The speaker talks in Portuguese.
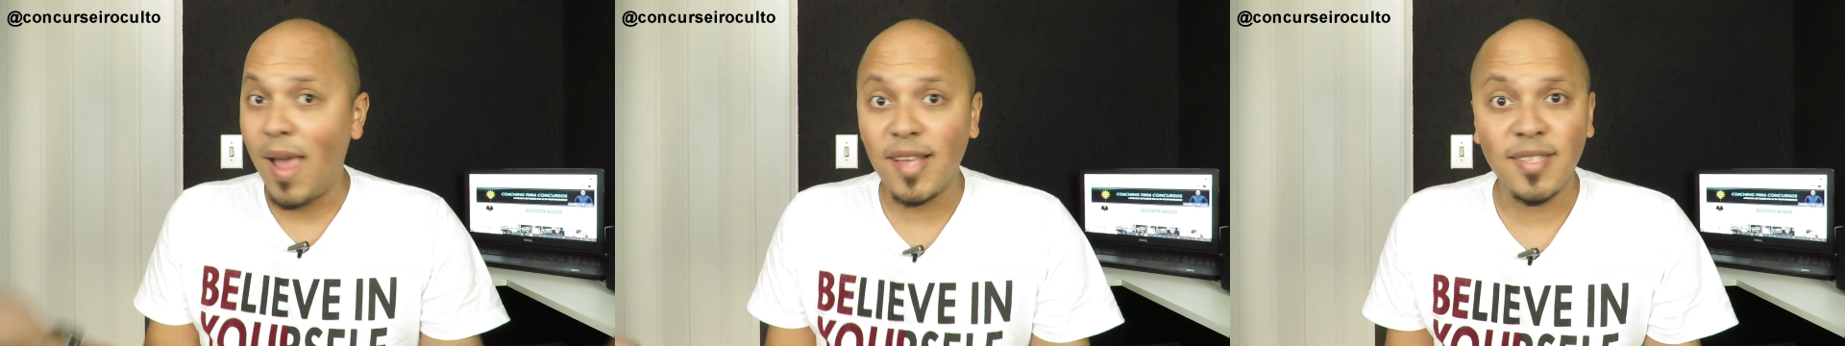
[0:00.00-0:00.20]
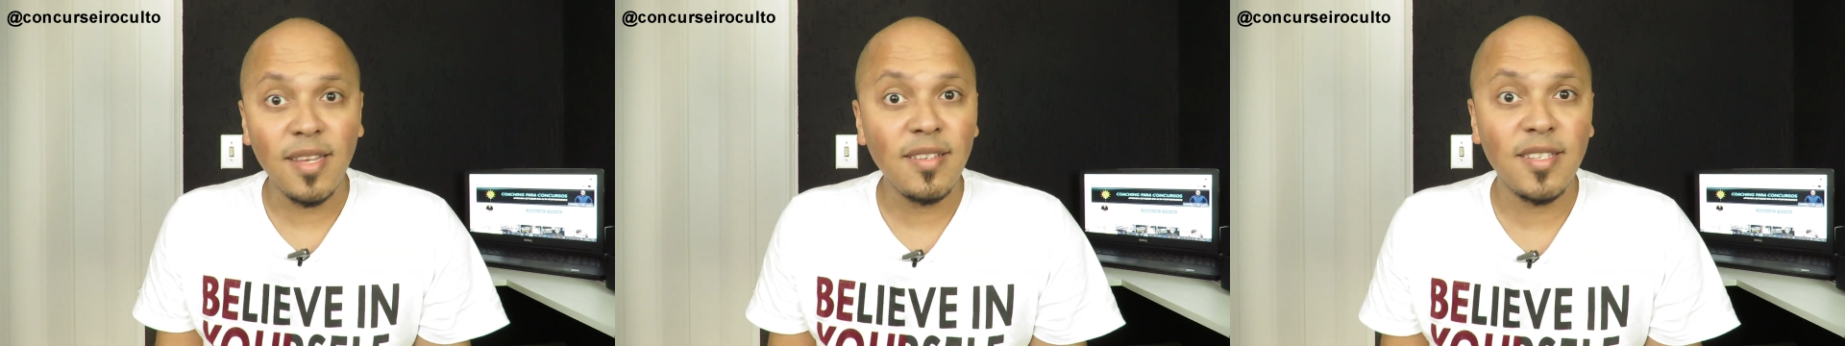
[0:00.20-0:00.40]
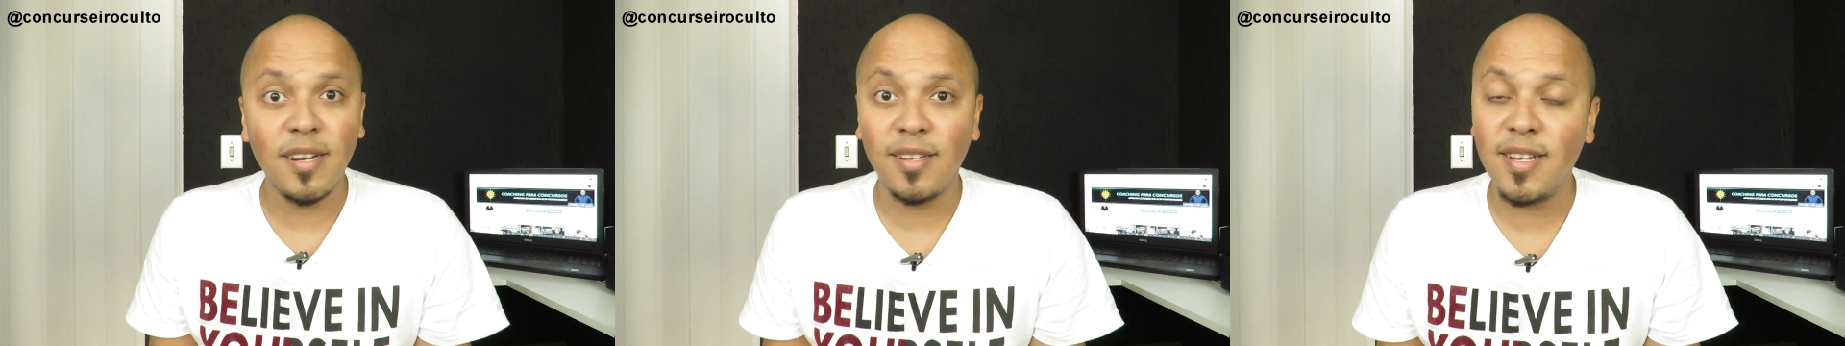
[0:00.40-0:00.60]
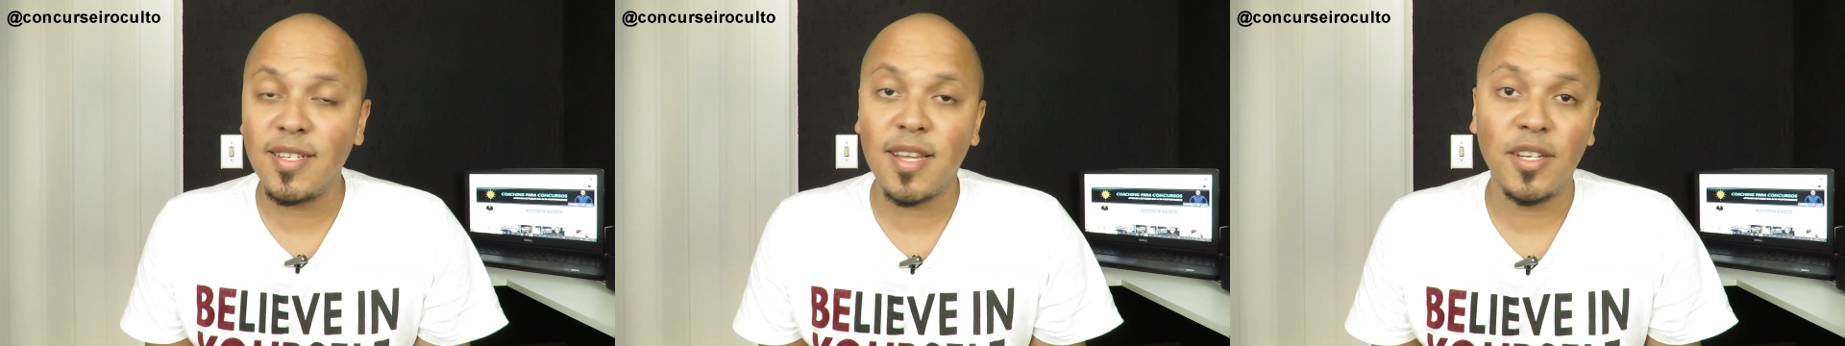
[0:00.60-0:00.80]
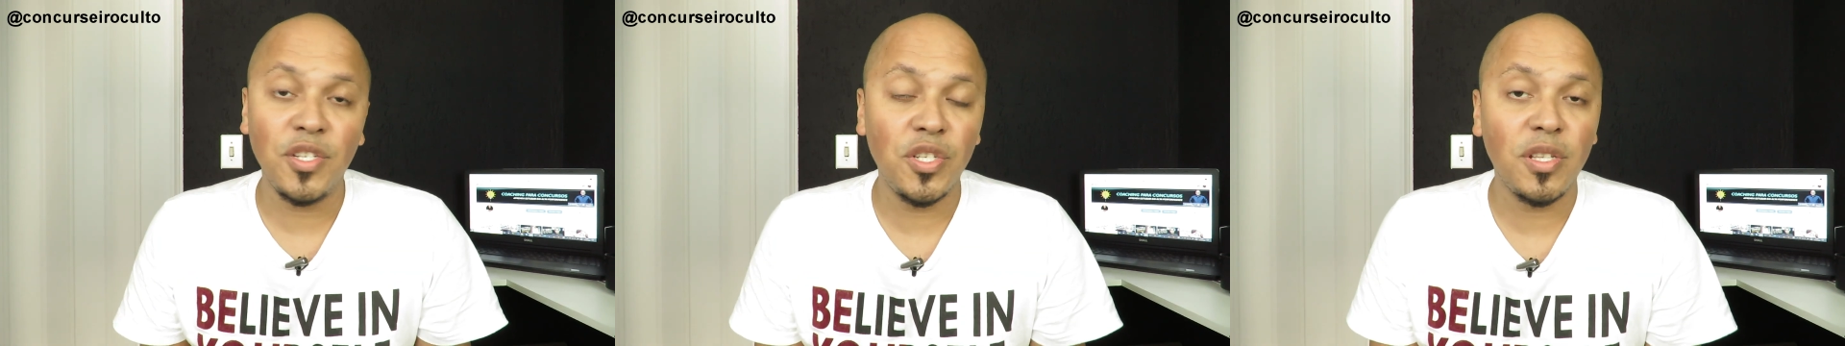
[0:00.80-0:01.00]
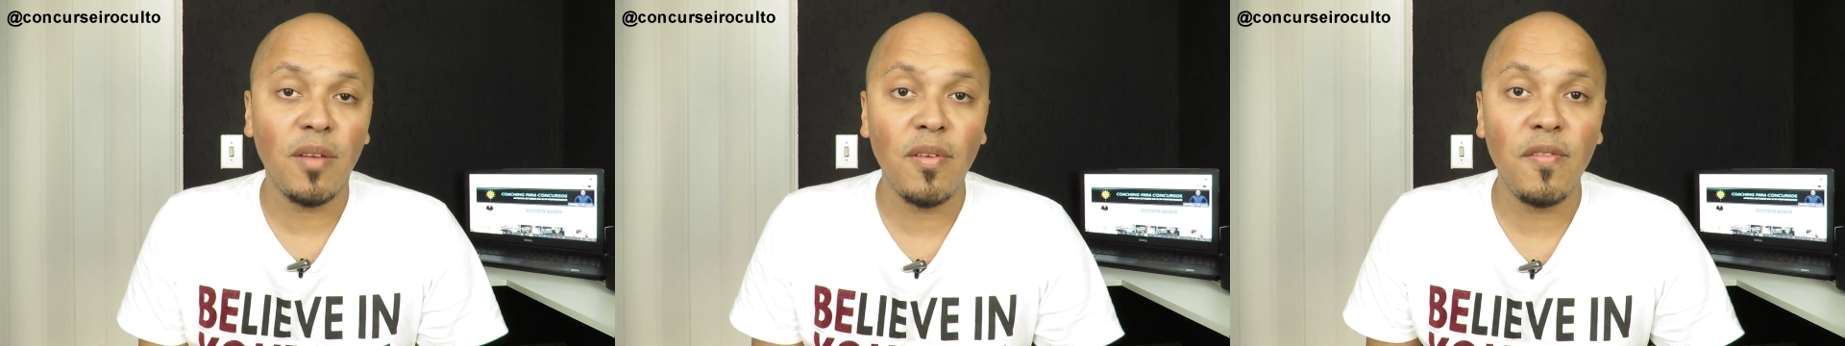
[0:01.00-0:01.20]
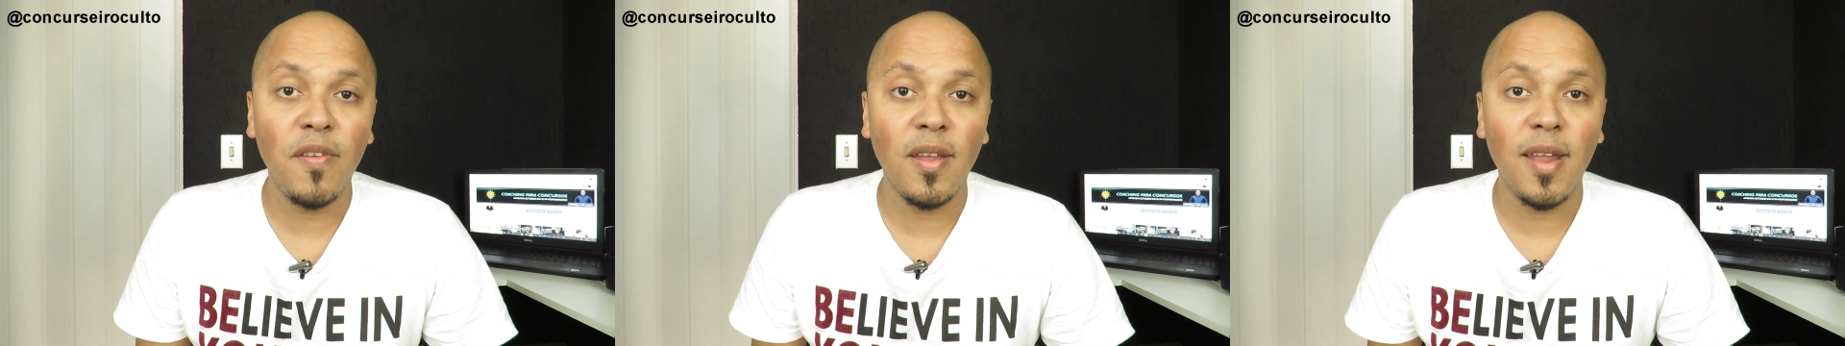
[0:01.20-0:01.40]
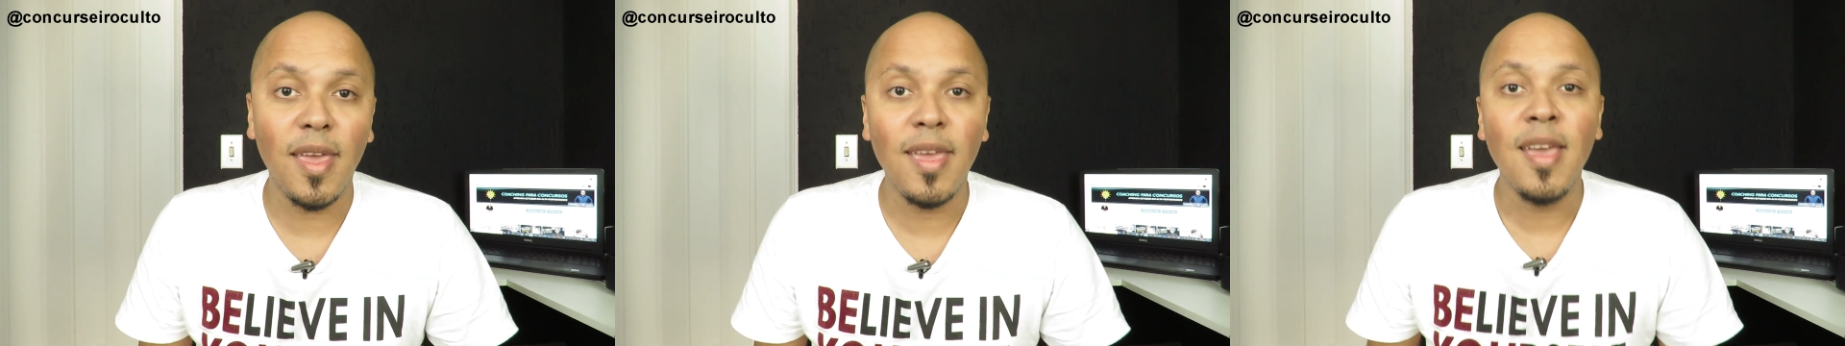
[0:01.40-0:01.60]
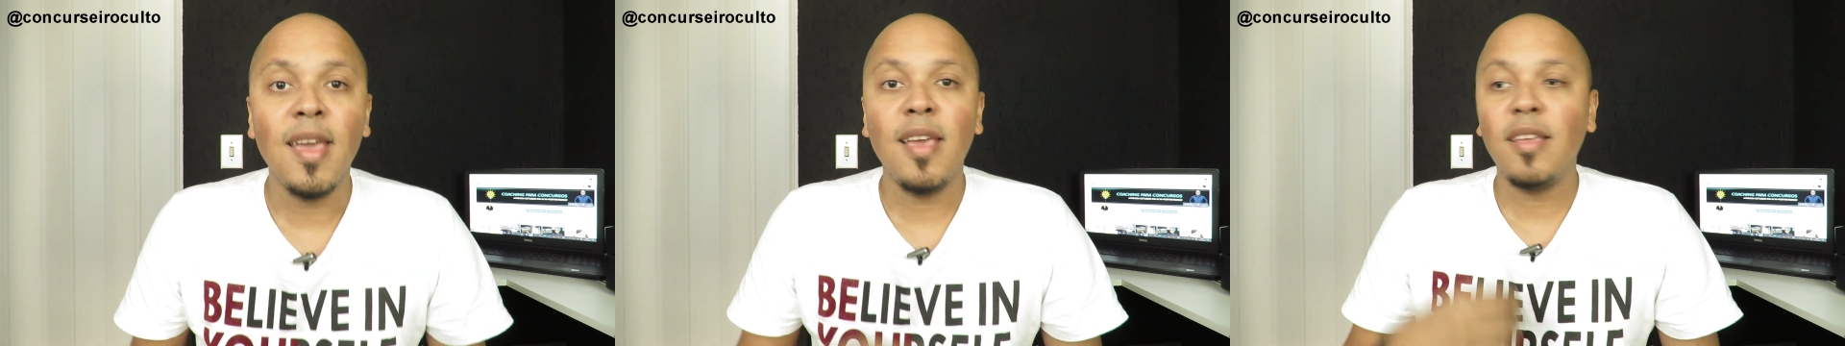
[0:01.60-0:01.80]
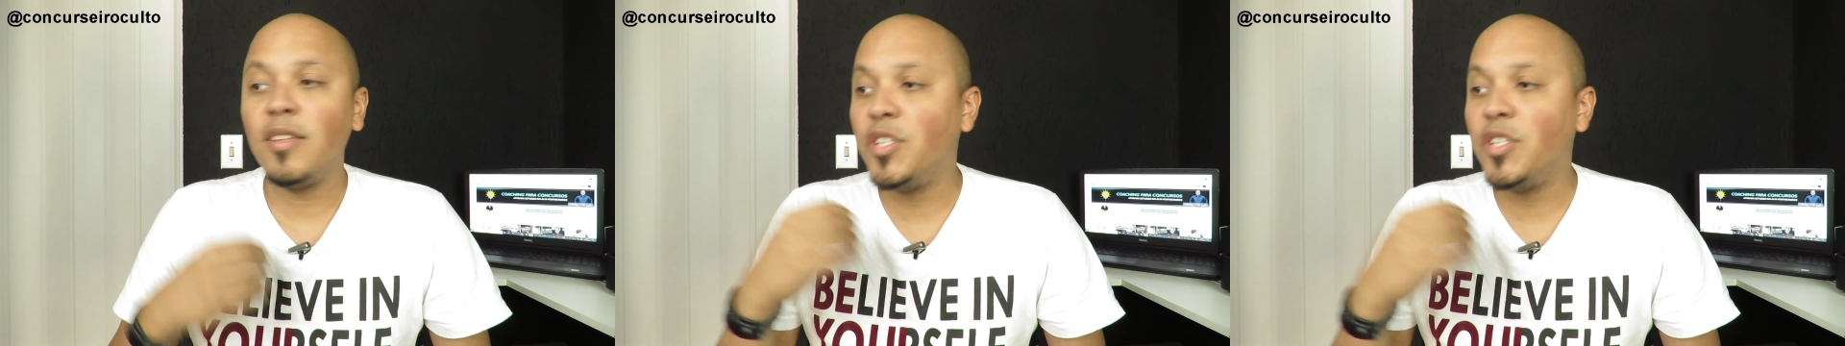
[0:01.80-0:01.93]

com essa incerteza que a gente está vivendo aí